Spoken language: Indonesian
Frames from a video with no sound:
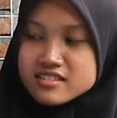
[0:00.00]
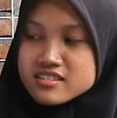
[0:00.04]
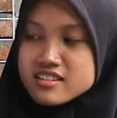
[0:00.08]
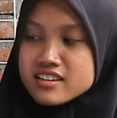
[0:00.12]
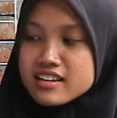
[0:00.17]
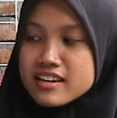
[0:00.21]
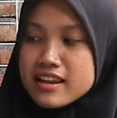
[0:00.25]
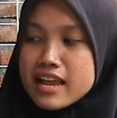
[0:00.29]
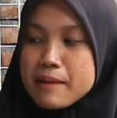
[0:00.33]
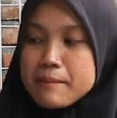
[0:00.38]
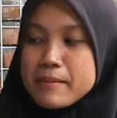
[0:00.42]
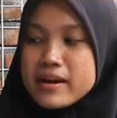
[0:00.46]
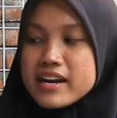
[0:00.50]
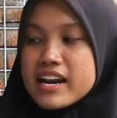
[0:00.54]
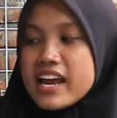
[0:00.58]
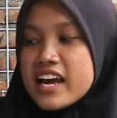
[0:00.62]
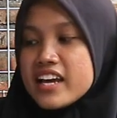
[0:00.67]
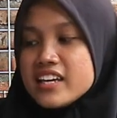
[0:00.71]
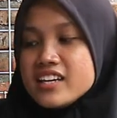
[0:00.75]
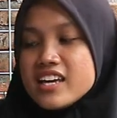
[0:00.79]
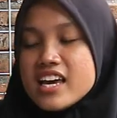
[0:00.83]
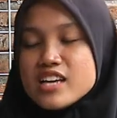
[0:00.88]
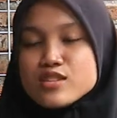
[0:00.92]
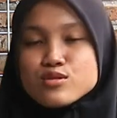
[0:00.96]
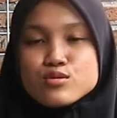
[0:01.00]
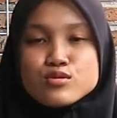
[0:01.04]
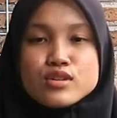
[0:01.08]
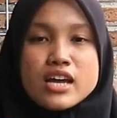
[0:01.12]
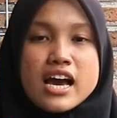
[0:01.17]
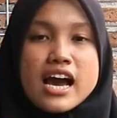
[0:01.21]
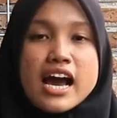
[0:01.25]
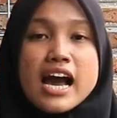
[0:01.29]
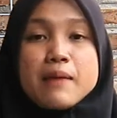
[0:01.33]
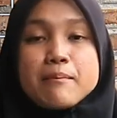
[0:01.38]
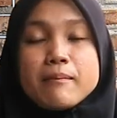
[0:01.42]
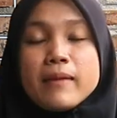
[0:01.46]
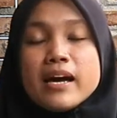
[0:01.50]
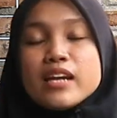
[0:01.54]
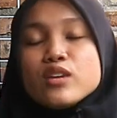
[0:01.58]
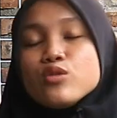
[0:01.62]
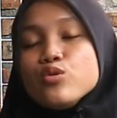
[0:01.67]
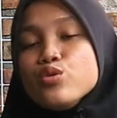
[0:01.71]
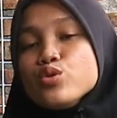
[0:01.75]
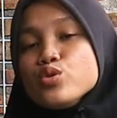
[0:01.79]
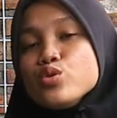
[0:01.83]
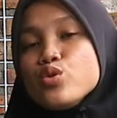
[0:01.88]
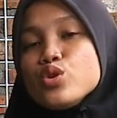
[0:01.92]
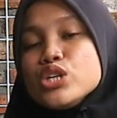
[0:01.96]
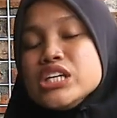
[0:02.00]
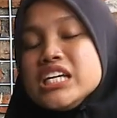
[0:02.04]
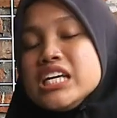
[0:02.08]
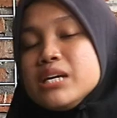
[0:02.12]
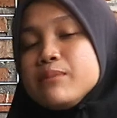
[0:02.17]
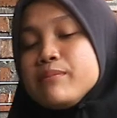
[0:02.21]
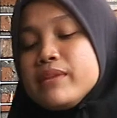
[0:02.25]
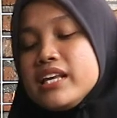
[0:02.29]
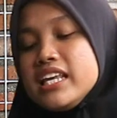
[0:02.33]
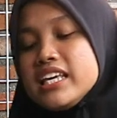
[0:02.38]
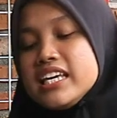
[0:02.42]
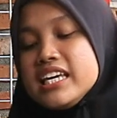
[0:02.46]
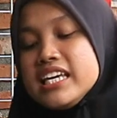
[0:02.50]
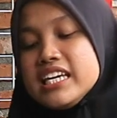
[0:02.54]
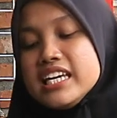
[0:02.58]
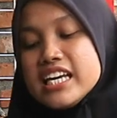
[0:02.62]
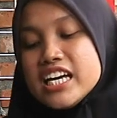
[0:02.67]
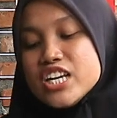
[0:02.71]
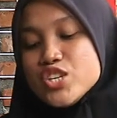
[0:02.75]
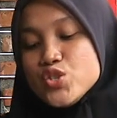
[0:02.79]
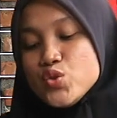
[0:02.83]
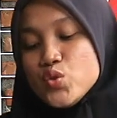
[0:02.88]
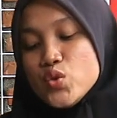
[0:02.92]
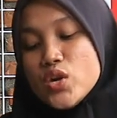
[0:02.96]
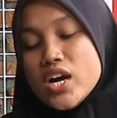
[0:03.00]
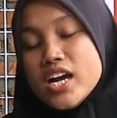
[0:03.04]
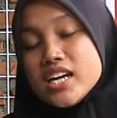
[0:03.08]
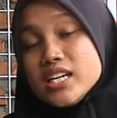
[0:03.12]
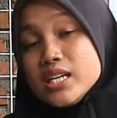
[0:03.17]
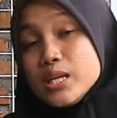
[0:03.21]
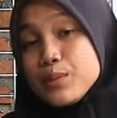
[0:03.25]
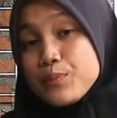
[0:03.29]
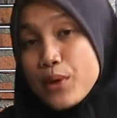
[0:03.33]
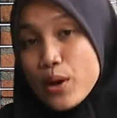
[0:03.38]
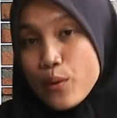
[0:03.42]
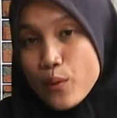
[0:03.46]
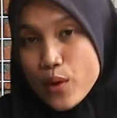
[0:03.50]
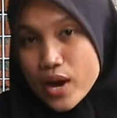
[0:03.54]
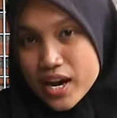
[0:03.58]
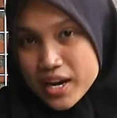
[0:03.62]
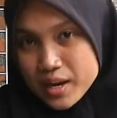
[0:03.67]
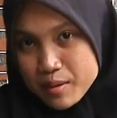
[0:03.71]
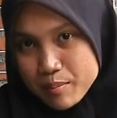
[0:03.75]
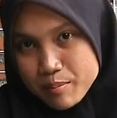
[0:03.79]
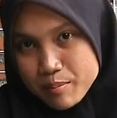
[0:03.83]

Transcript: senapan anginnya sudah aman untuk dimiliki dan juga dibawa